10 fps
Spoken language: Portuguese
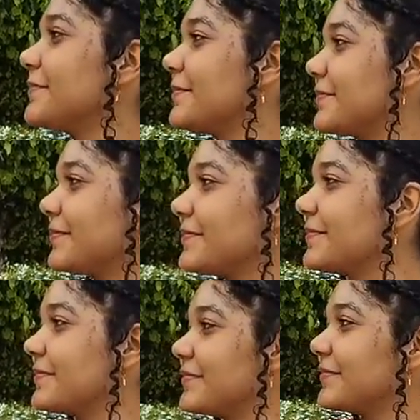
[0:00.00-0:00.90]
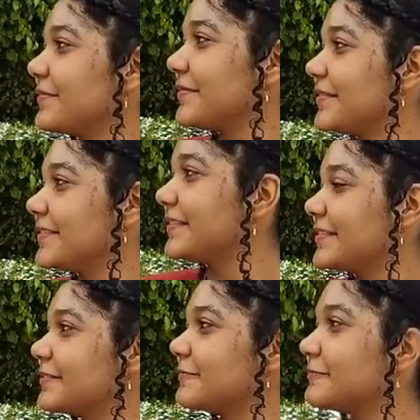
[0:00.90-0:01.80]
toda essa jornada de
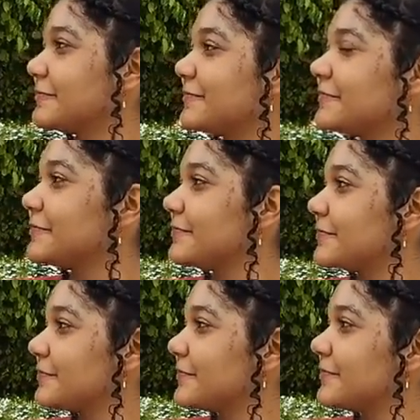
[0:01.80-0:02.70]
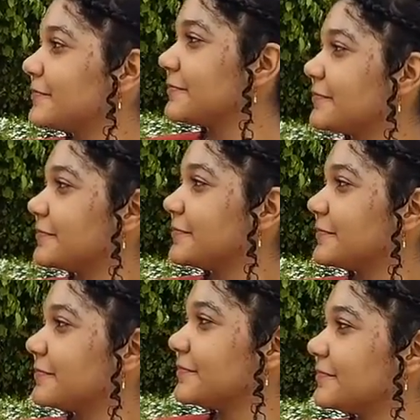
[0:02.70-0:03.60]
autoconhecimento come
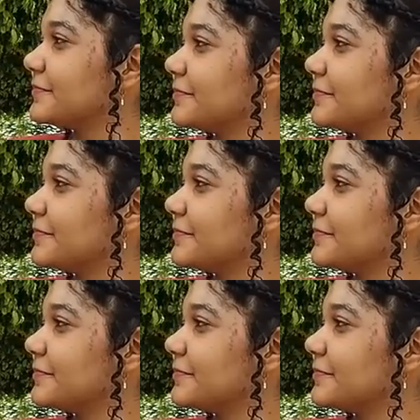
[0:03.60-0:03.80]
começou